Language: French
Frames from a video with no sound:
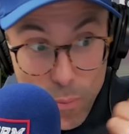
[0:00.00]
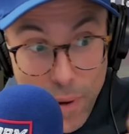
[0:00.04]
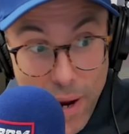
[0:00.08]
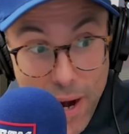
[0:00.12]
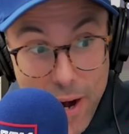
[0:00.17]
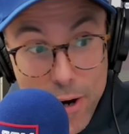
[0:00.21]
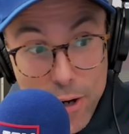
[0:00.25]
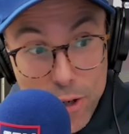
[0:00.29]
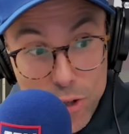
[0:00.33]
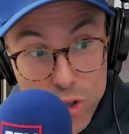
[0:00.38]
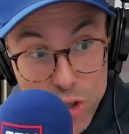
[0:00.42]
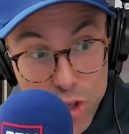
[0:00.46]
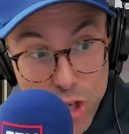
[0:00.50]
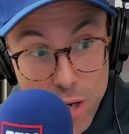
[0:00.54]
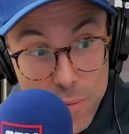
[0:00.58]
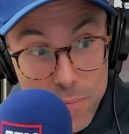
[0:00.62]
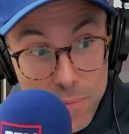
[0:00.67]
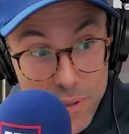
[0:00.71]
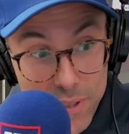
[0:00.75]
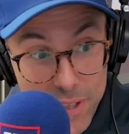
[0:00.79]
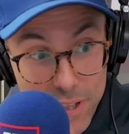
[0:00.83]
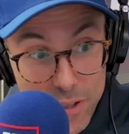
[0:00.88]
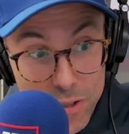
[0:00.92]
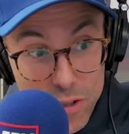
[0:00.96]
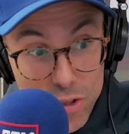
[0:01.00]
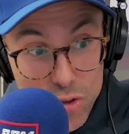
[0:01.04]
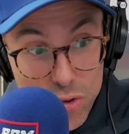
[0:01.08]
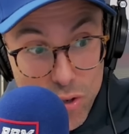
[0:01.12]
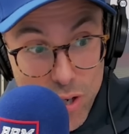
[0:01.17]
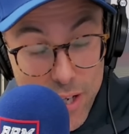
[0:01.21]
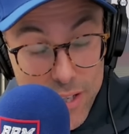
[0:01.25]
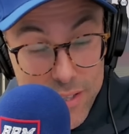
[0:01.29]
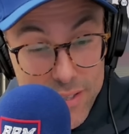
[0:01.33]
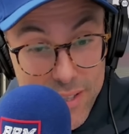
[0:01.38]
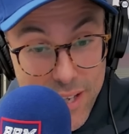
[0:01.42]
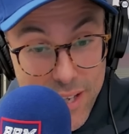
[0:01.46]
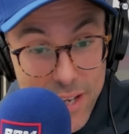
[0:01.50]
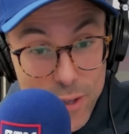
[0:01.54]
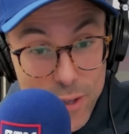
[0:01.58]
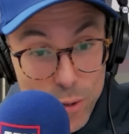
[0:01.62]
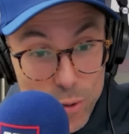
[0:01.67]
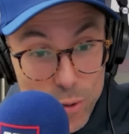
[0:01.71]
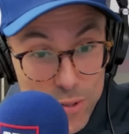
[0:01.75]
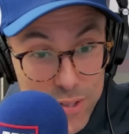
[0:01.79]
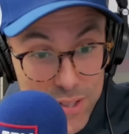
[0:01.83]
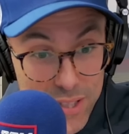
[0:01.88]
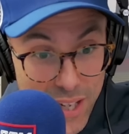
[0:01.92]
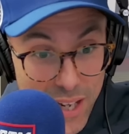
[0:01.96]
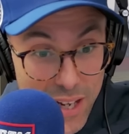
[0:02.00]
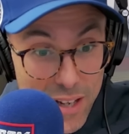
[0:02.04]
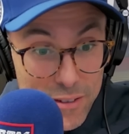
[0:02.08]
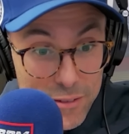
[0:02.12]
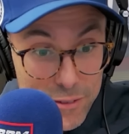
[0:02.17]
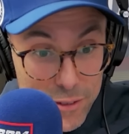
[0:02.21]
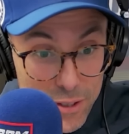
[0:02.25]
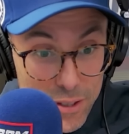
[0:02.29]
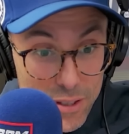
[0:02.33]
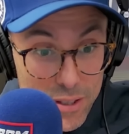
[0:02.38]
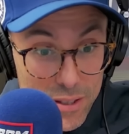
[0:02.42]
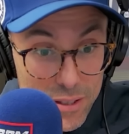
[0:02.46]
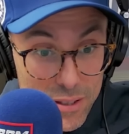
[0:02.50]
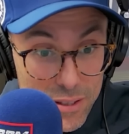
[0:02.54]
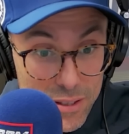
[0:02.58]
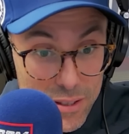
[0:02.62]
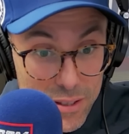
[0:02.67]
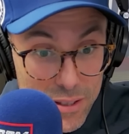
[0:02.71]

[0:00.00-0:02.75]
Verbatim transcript: meilleur chum, Leon Dreisaitl, s'en va,